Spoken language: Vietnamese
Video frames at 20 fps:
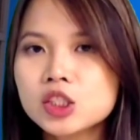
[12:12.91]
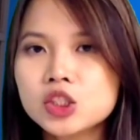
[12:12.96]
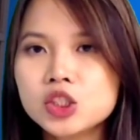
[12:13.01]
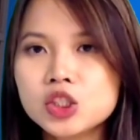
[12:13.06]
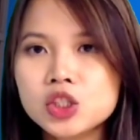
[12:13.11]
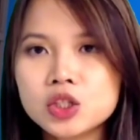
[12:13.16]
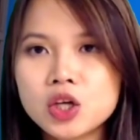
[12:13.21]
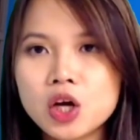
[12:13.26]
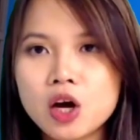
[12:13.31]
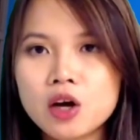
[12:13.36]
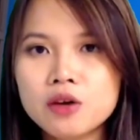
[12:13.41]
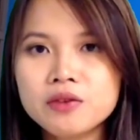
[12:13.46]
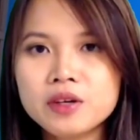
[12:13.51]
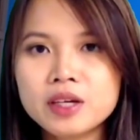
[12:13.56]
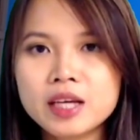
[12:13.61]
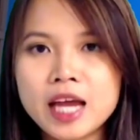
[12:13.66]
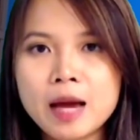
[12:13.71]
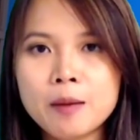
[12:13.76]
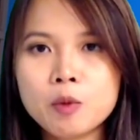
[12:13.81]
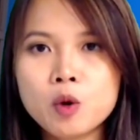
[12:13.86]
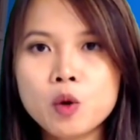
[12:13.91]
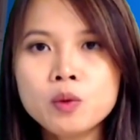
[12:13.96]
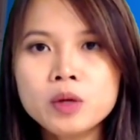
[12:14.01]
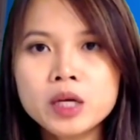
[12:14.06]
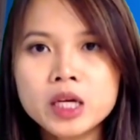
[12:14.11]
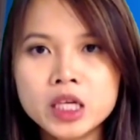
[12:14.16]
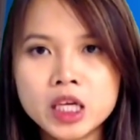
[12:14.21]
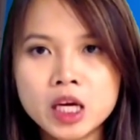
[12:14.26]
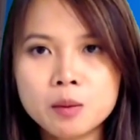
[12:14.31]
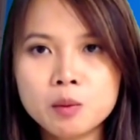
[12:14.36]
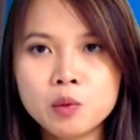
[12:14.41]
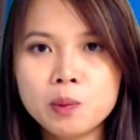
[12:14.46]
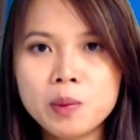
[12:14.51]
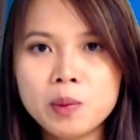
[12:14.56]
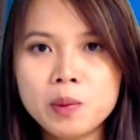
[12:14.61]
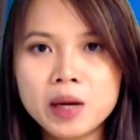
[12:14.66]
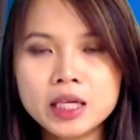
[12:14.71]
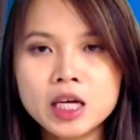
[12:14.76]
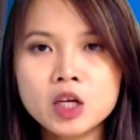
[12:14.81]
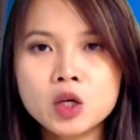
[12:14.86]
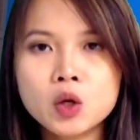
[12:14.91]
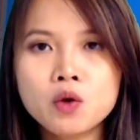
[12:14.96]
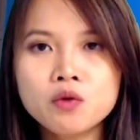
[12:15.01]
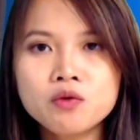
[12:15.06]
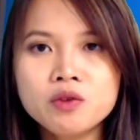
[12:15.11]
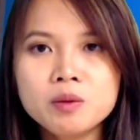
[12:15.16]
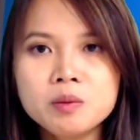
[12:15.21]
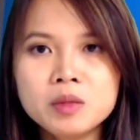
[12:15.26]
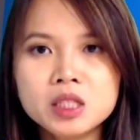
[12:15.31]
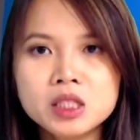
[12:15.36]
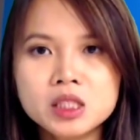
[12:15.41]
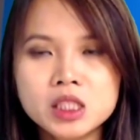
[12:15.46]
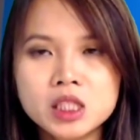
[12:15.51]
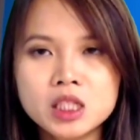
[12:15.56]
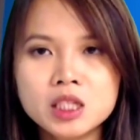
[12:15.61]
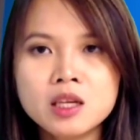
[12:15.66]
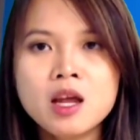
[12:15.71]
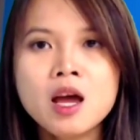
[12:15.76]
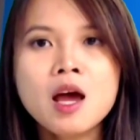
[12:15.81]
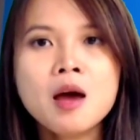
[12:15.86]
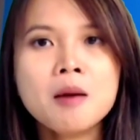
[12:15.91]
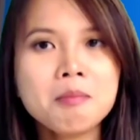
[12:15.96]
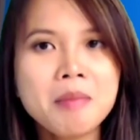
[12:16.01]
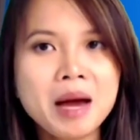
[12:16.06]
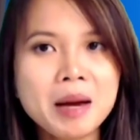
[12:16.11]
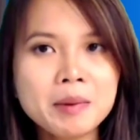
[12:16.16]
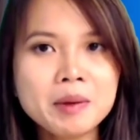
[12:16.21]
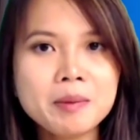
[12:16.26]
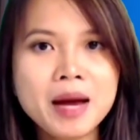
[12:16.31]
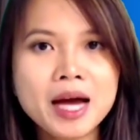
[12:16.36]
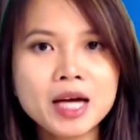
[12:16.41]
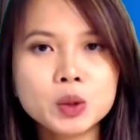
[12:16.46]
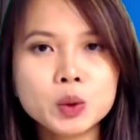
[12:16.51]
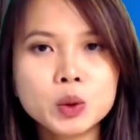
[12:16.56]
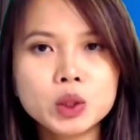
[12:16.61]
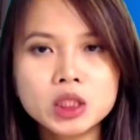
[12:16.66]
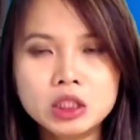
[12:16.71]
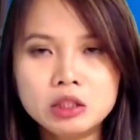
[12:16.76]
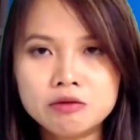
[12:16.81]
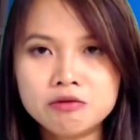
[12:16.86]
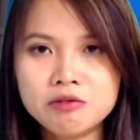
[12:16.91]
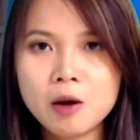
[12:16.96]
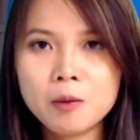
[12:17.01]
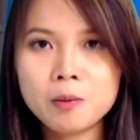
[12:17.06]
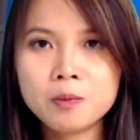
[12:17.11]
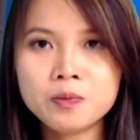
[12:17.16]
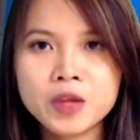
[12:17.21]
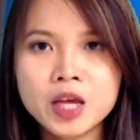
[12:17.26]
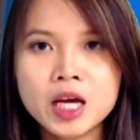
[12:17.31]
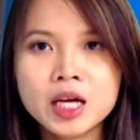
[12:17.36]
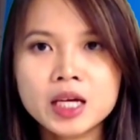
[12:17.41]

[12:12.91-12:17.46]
Trước đó, Việt Nam cũng ghi nhận một bệnh nhân COVID-19, 33 tuổi tử vong.